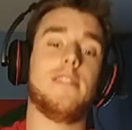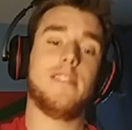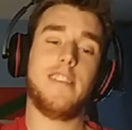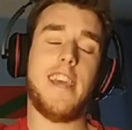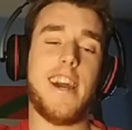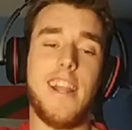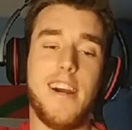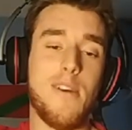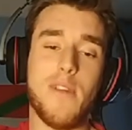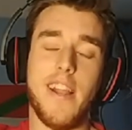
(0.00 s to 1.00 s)
De
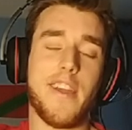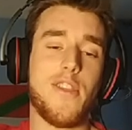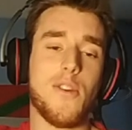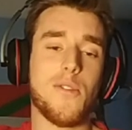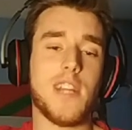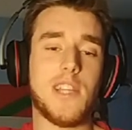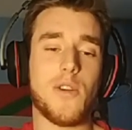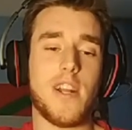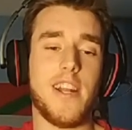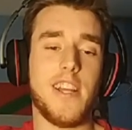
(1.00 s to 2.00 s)
ala, una lección un tanto
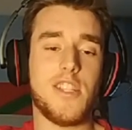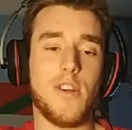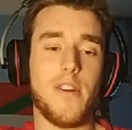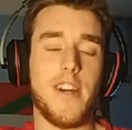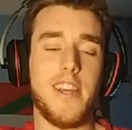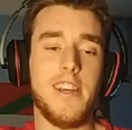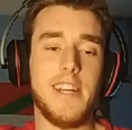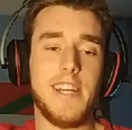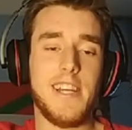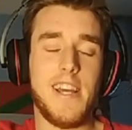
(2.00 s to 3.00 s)
rara he hecho ahora, ¿eh?
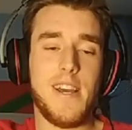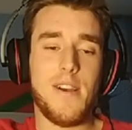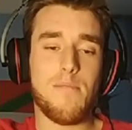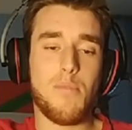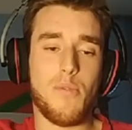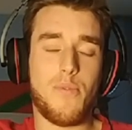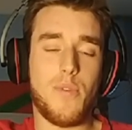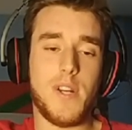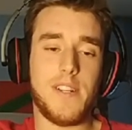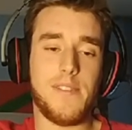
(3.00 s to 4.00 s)
Puf,
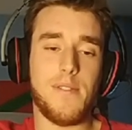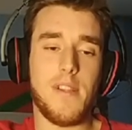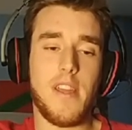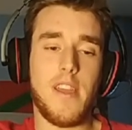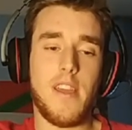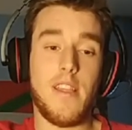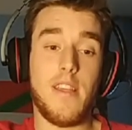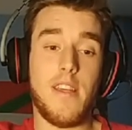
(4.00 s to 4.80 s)
eh...